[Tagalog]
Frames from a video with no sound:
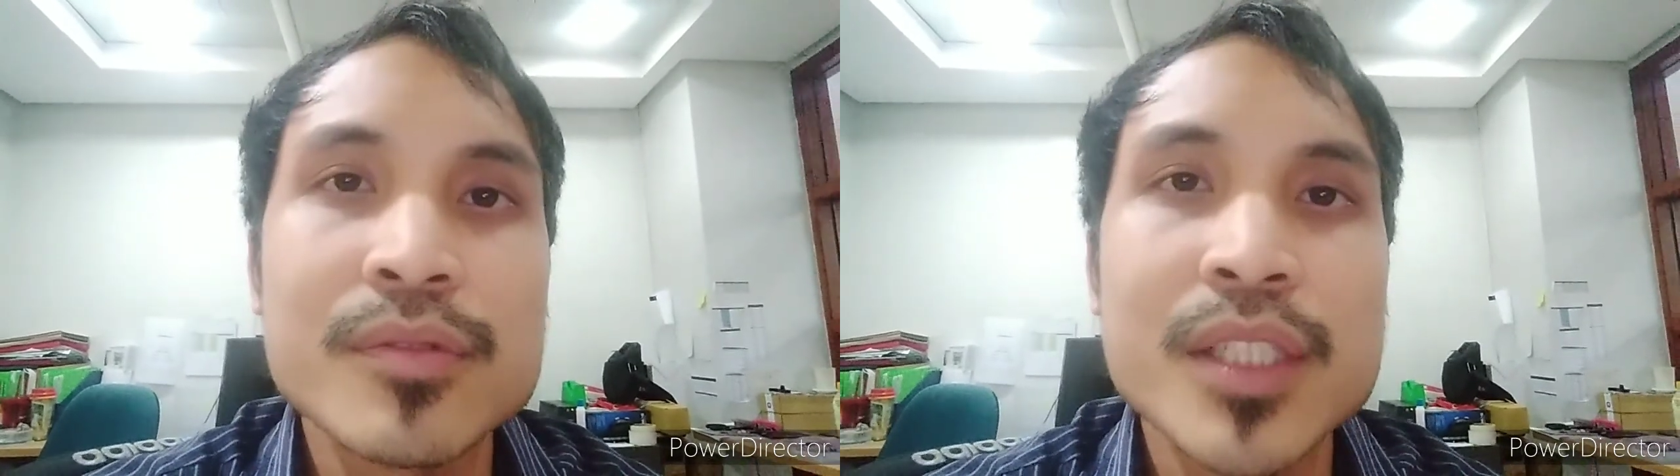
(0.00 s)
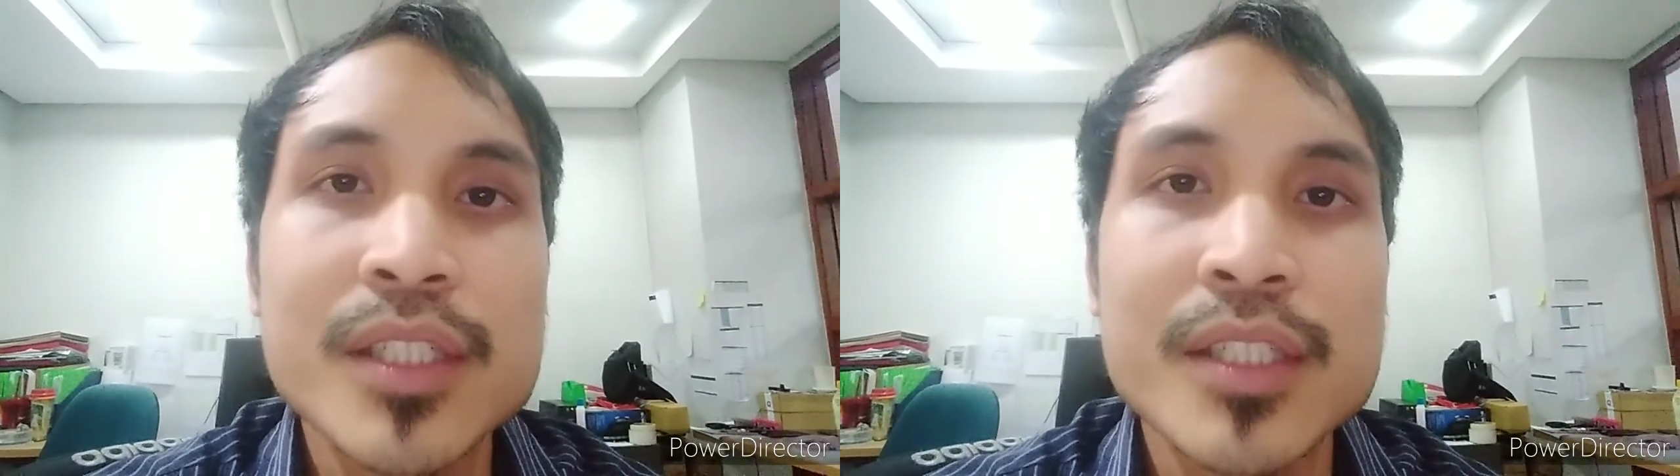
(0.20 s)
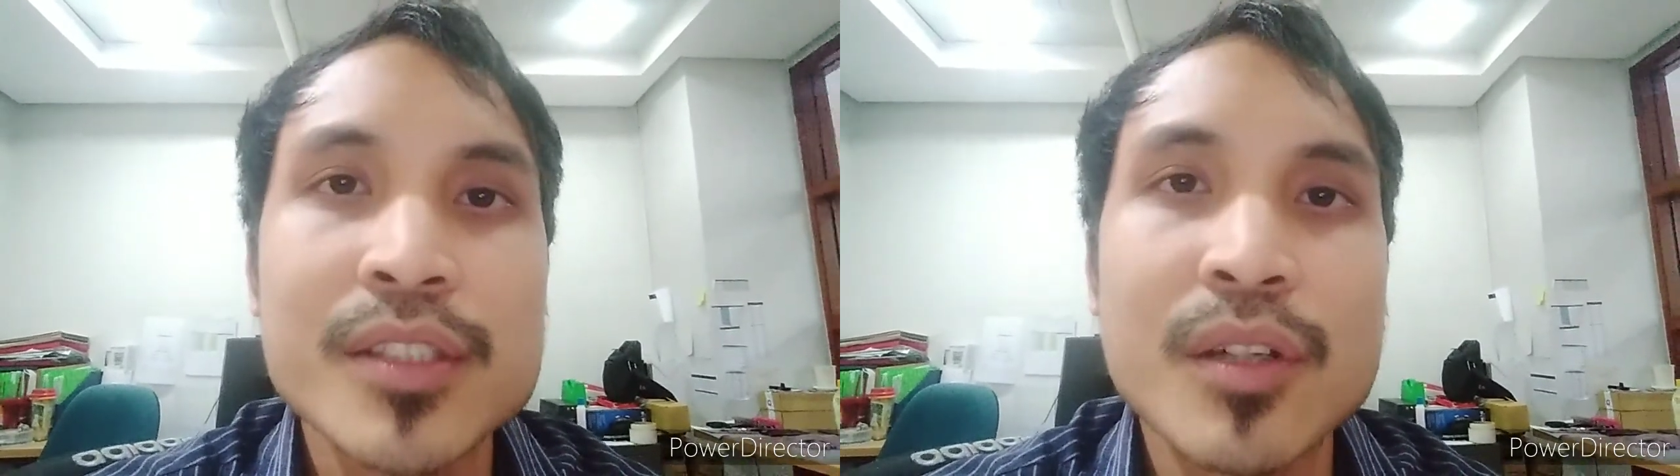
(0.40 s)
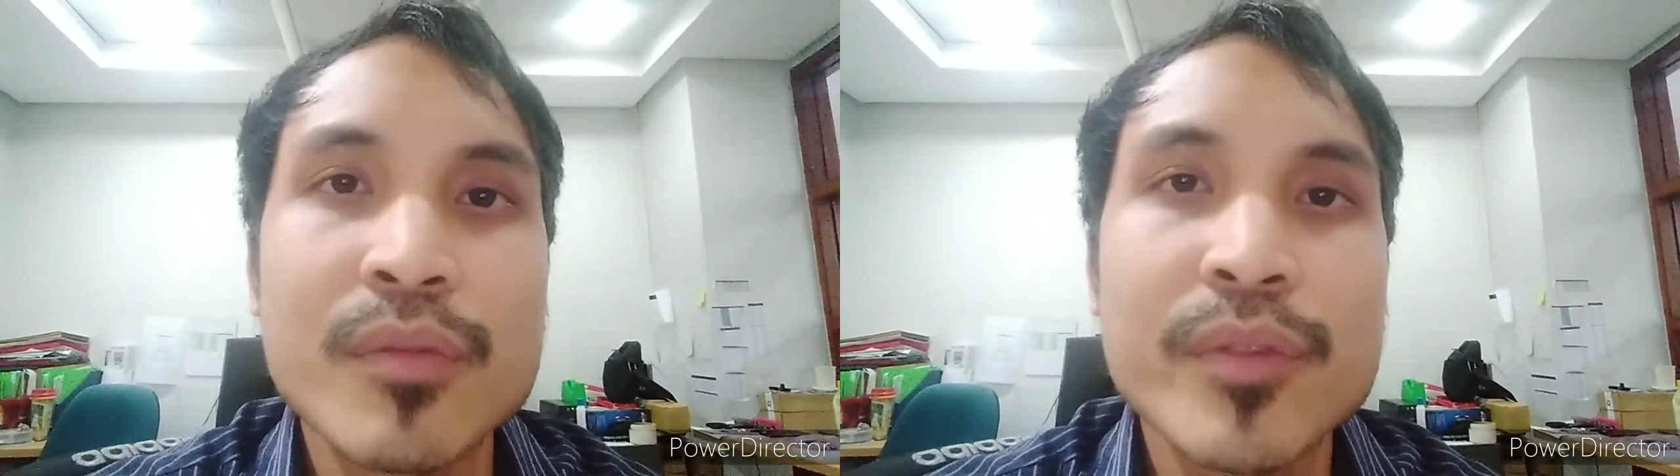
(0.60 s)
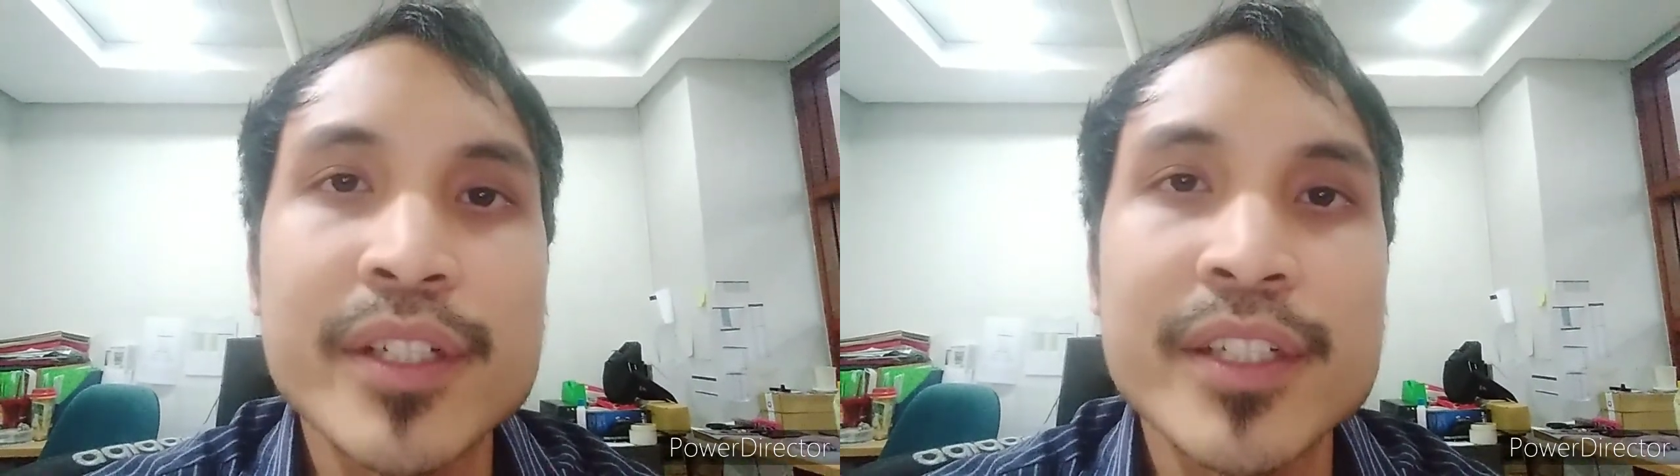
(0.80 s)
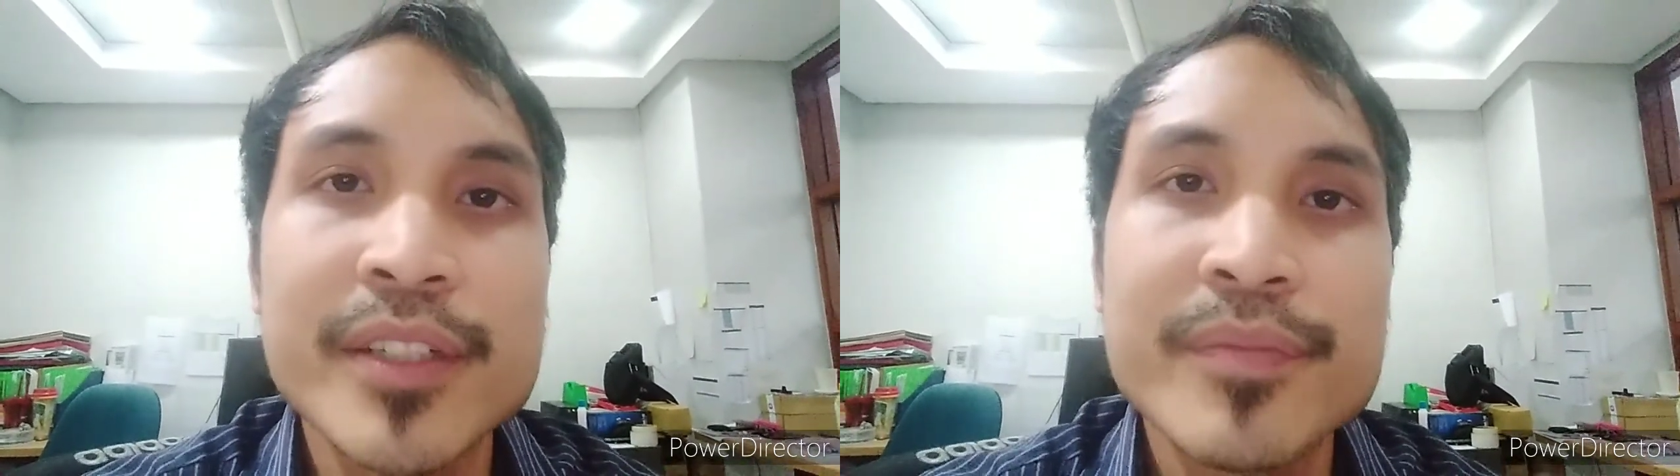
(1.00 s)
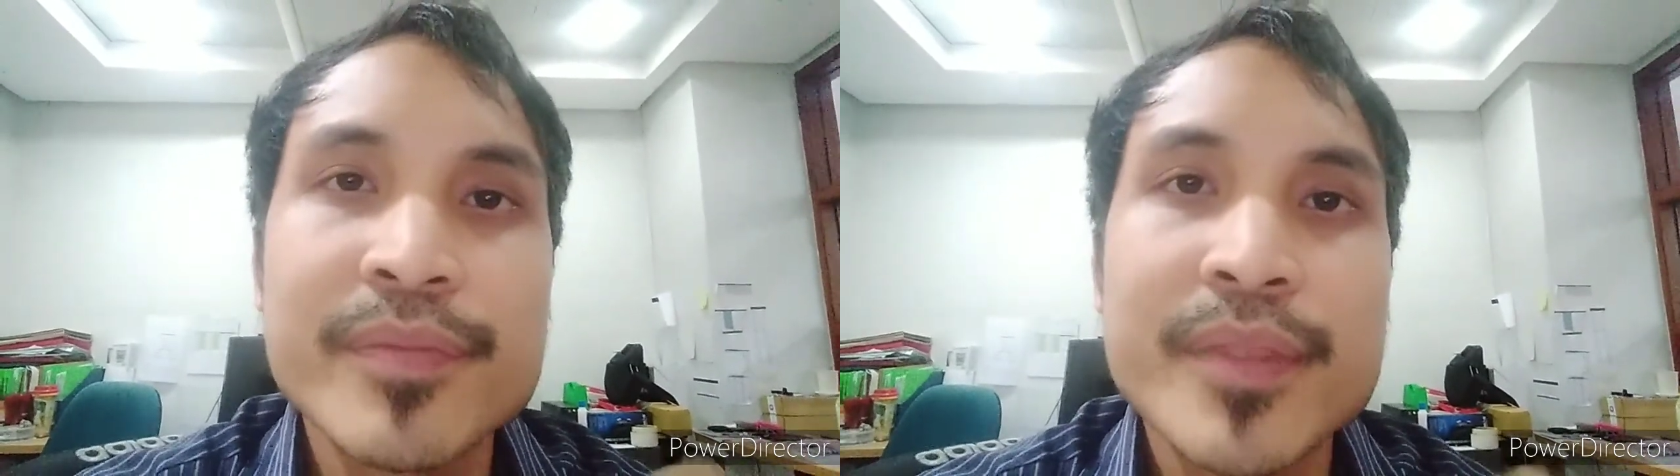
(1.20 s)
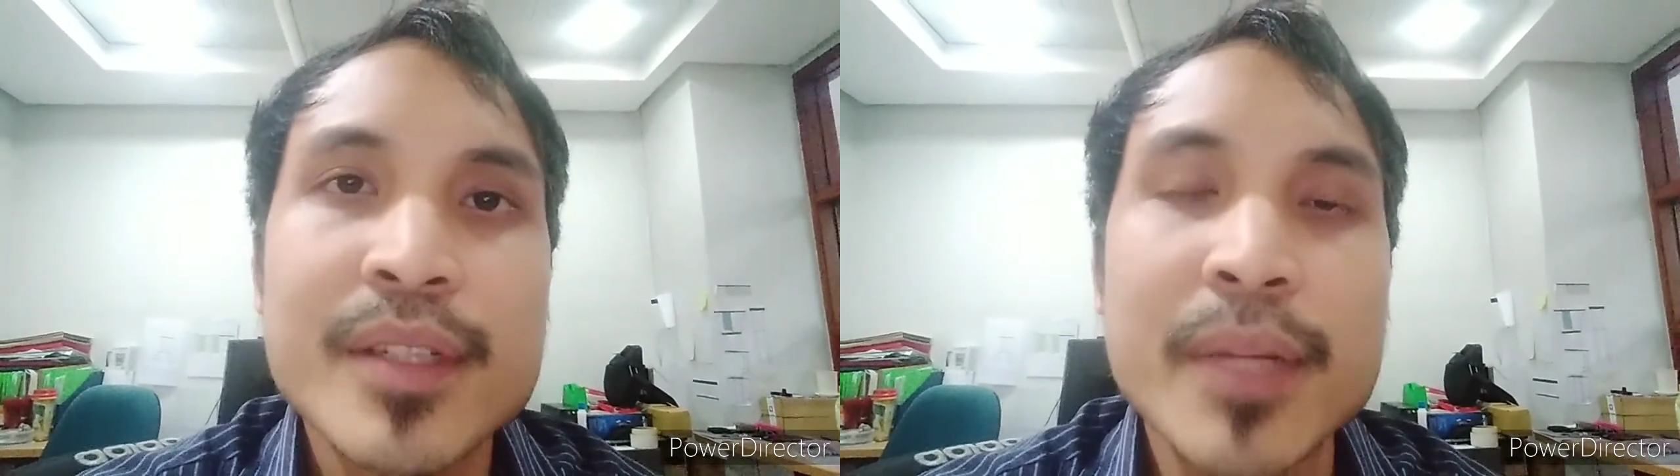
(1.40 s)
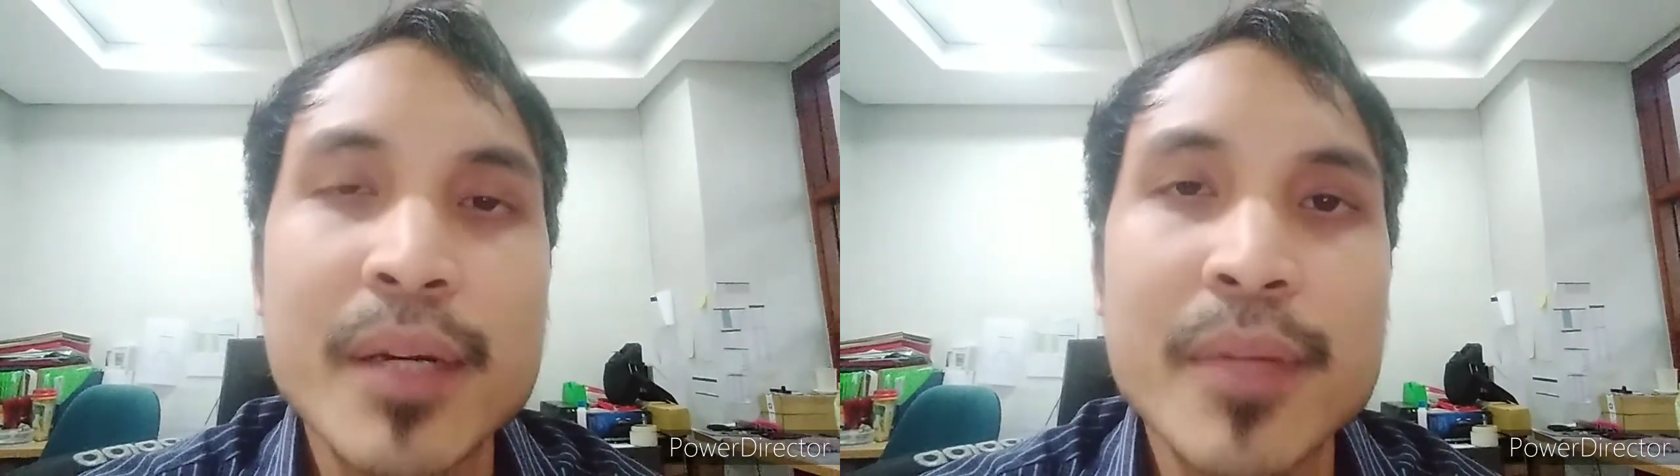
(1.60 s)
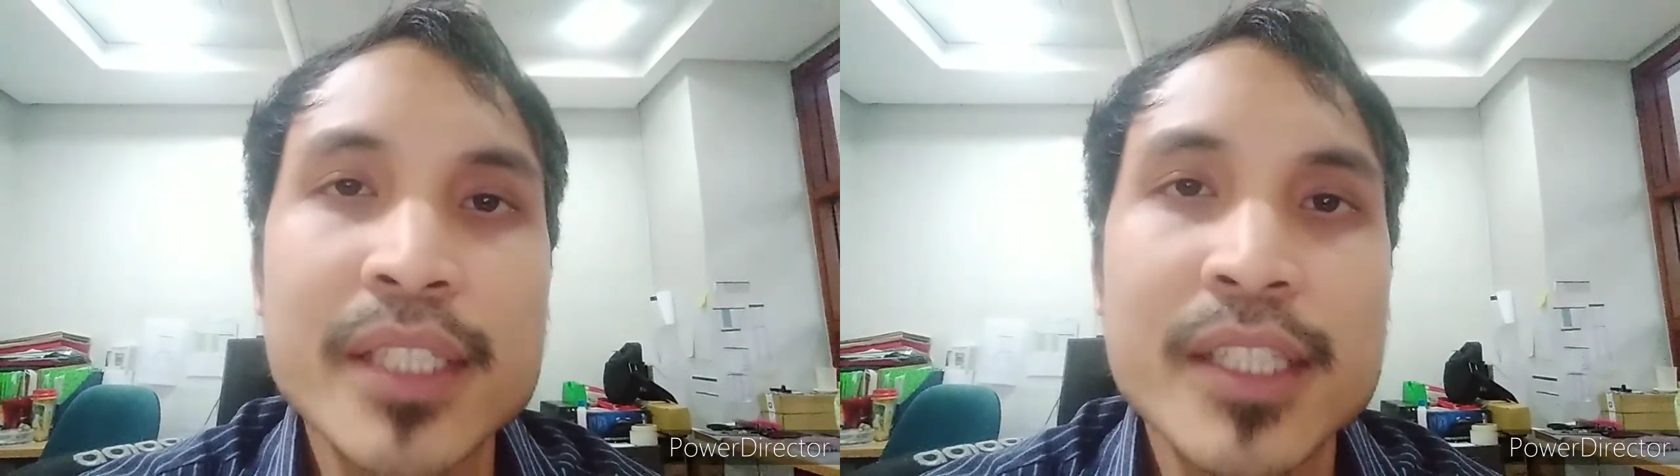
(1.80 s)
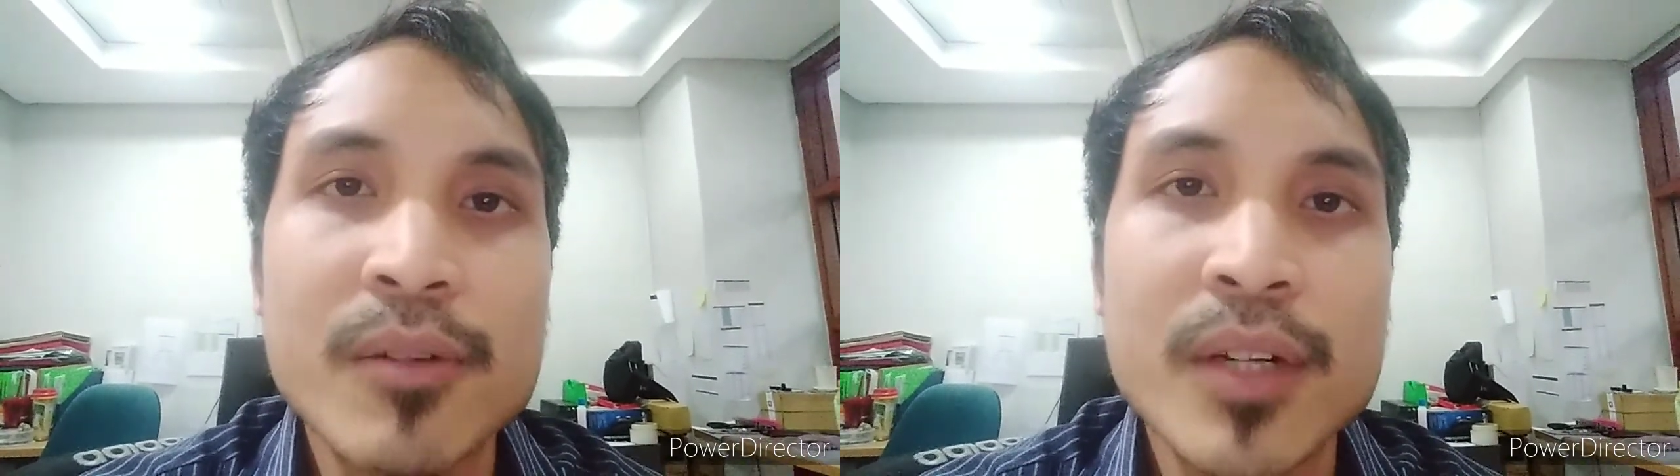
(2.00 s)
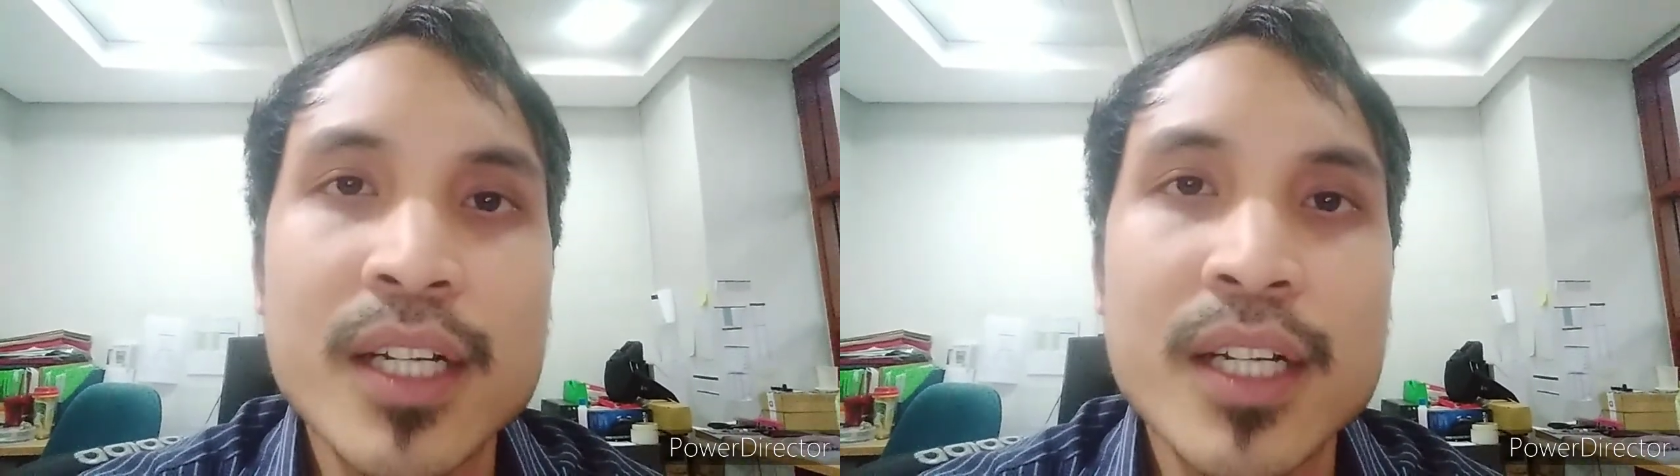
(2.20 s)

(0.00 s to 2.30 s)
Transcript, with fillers: ano eh, software eh, para makatawag